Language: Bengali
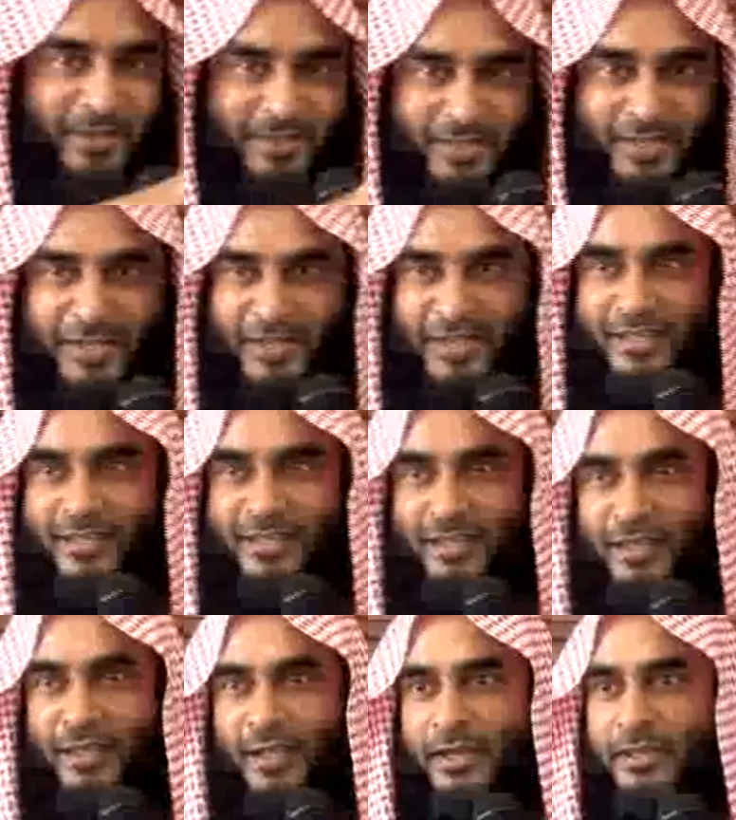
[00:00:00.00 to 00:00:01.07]
কাজ ঠিক না
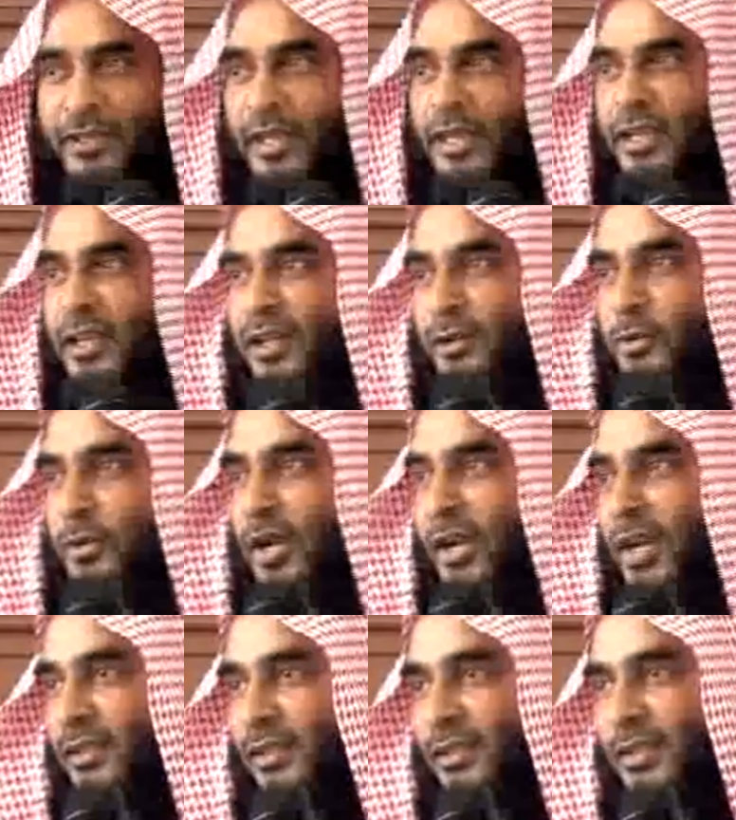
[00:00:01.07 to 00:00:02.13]
যে এনে এনে কোরআন
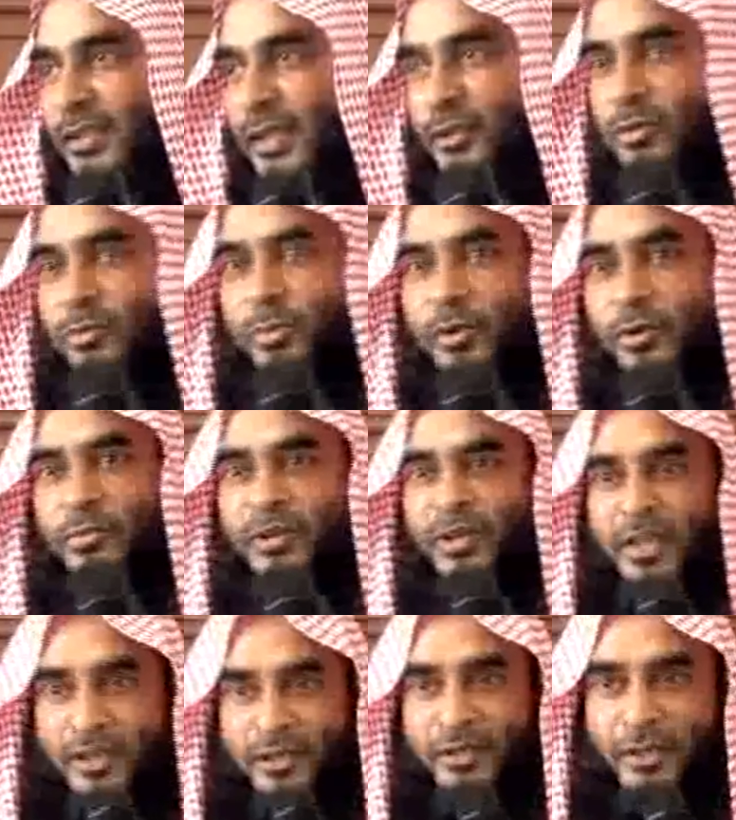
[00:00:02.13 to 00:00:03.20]
হাতে দিয়েছে একটু পড়বেন
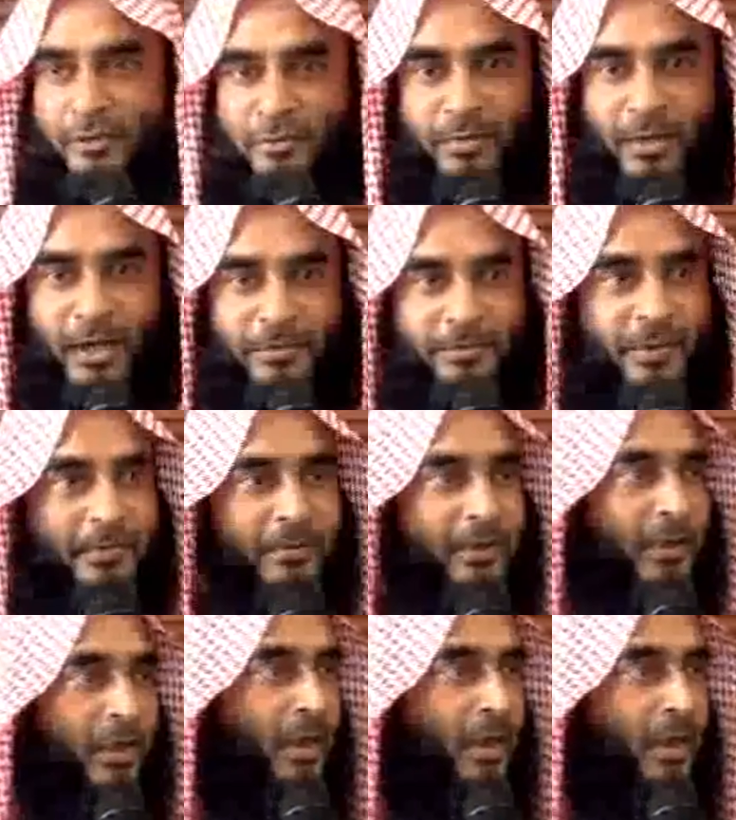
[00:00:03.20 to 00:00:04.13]
নাকি এটা একটু ভাগ পাবে